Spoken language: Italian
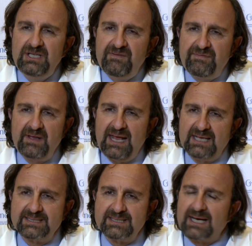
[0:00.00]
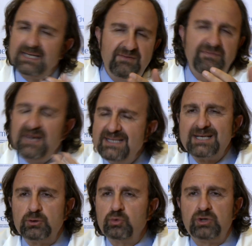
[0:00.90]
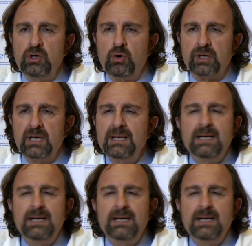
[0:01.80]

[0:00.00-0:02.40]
differenzia, che differenzia tutti noi.